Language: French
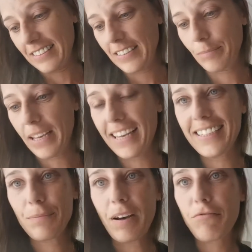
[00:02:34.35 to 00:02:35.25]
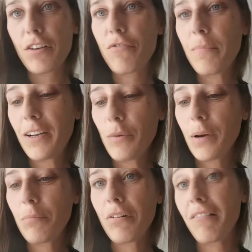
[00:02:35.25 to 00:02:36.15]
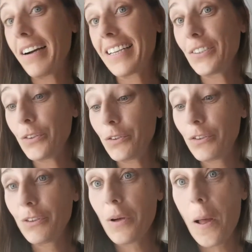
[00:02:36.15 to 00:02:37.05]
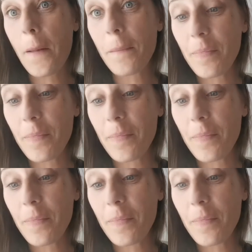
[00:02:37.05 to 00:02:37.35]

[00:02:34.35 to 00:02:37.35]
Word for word: oh, ben, parfois, il faut mettre le prix pour avoir quelque chose de,